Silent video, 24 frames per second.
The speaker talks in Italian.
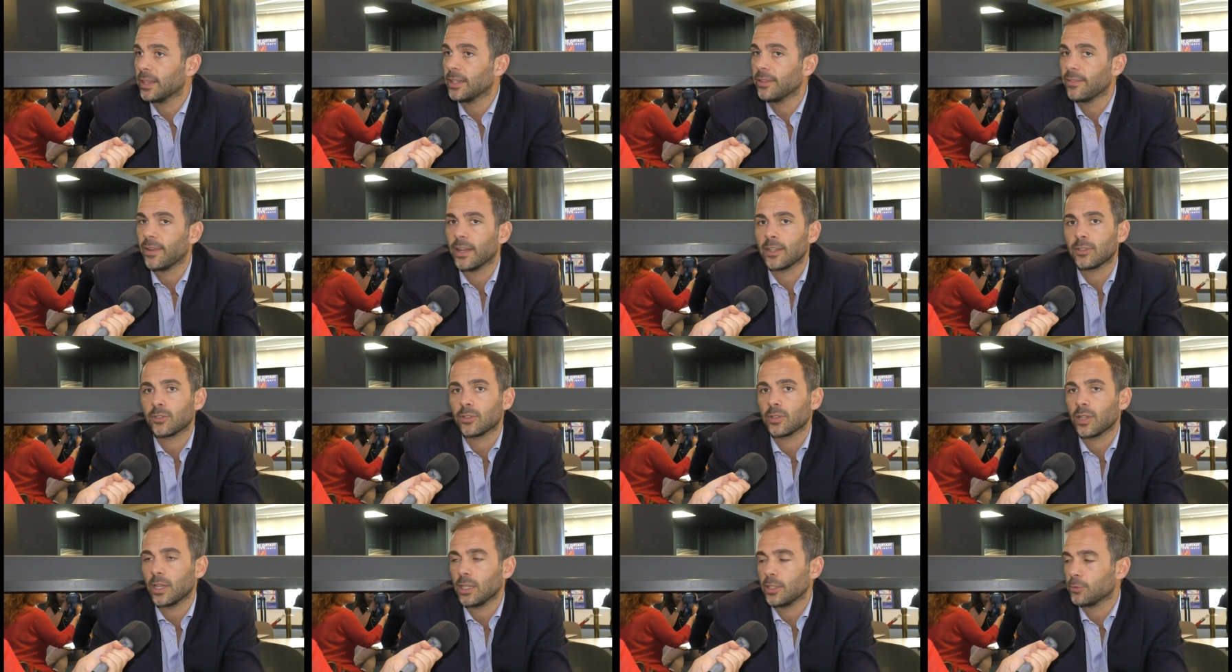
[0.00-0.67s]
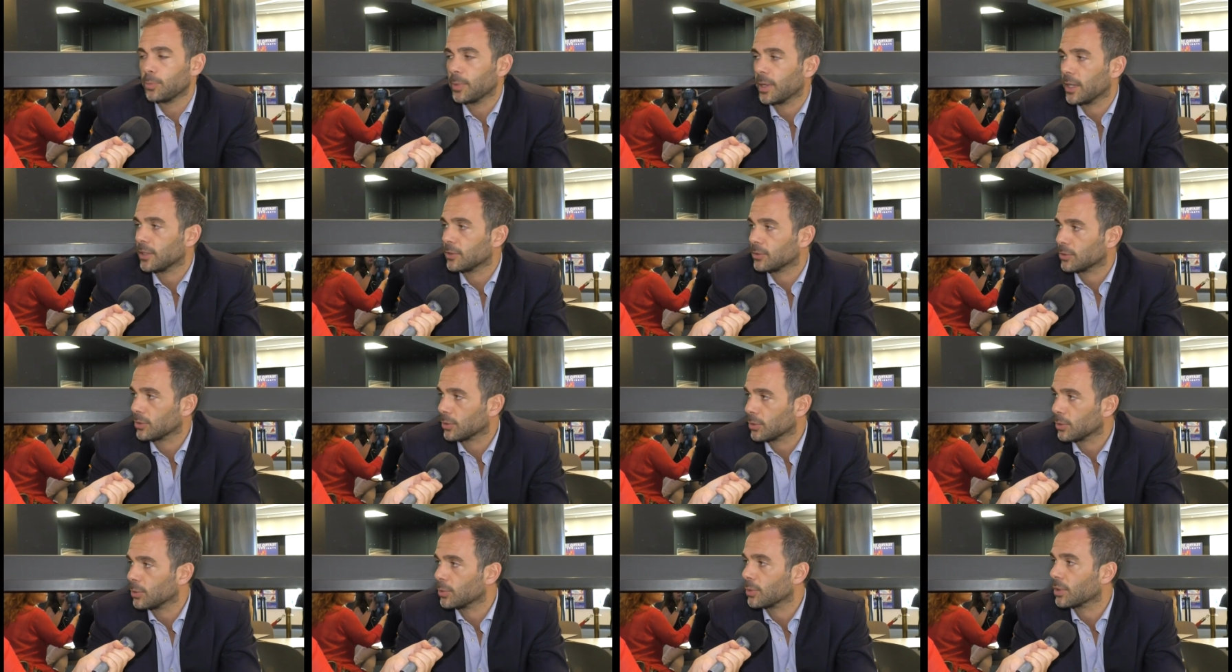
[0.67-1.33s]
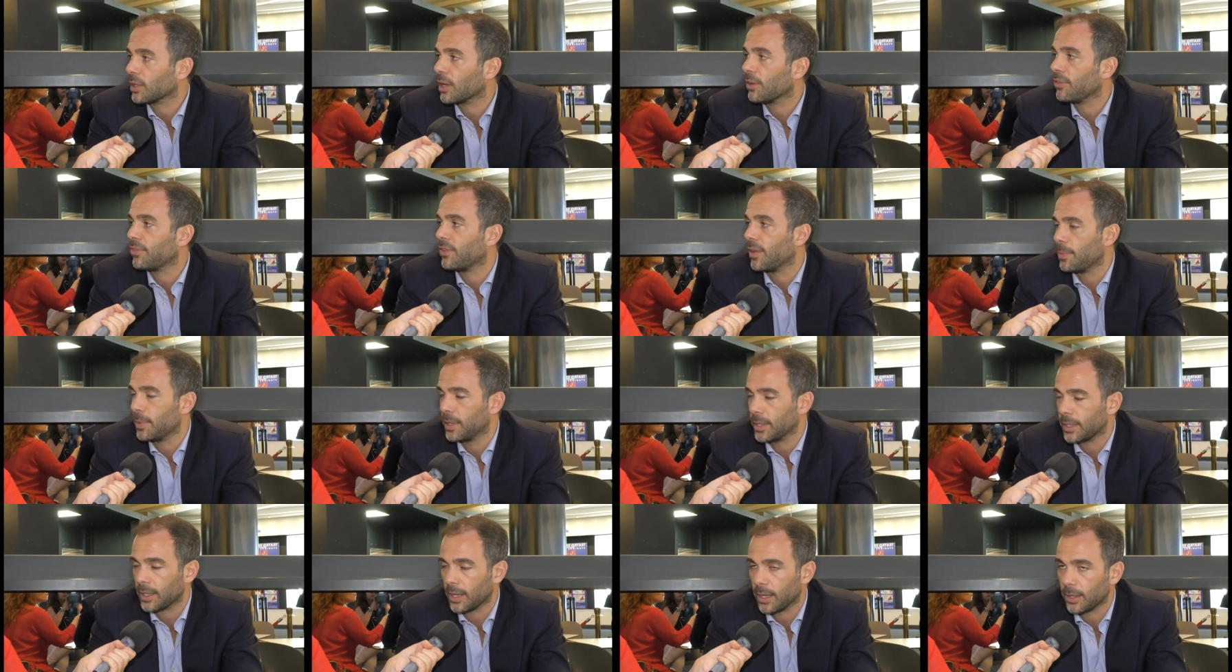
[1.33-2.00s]
diverso dall'espresso, con un caffè
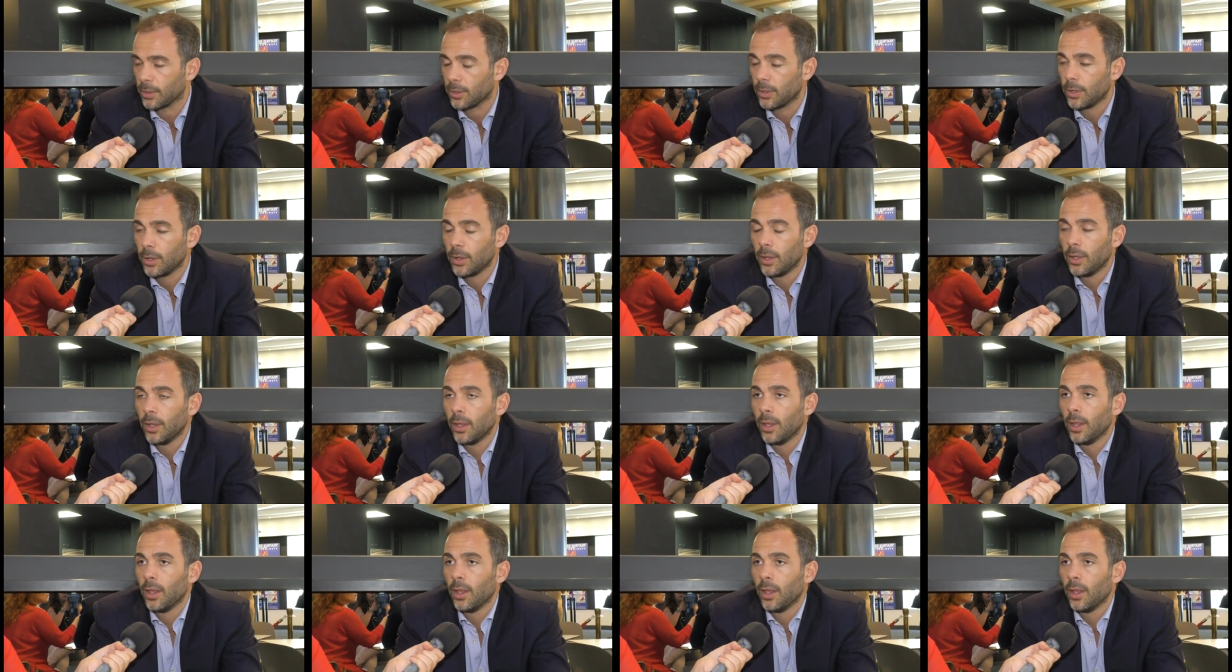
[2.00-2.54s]
americano.